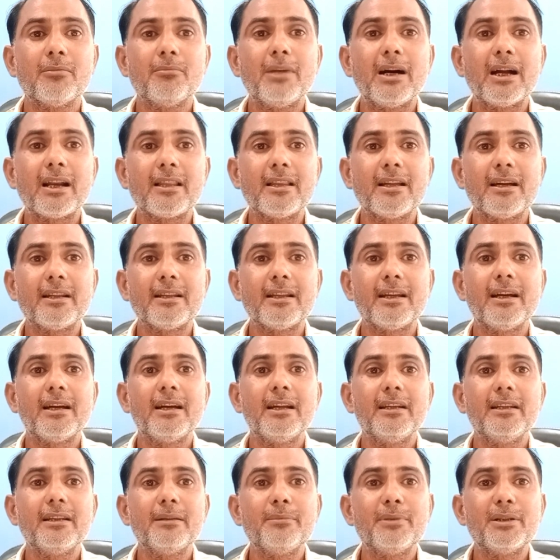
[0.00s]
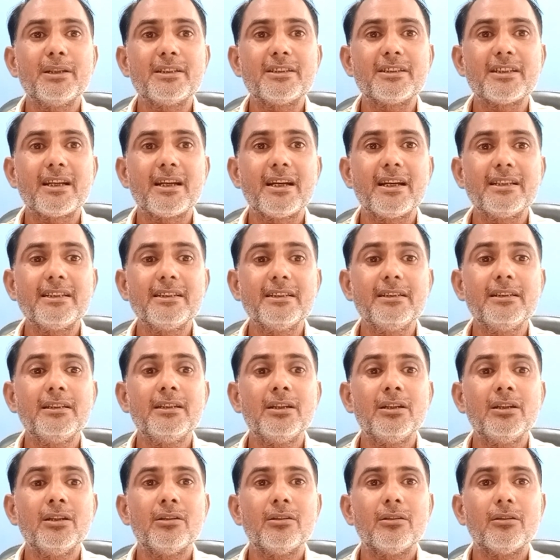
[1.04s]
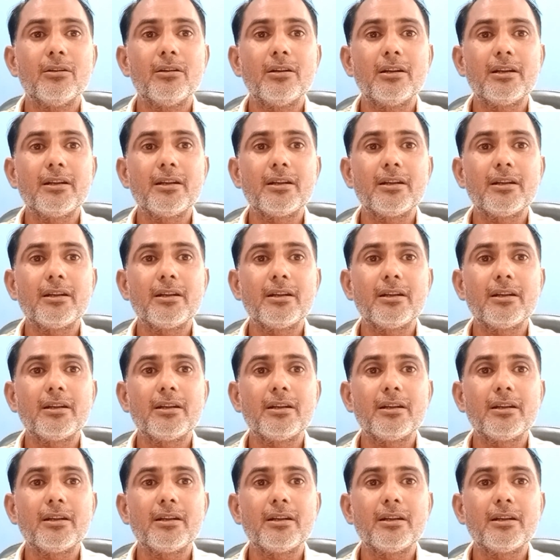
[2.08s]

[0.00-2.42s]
बारदाना लेबर चार्ज और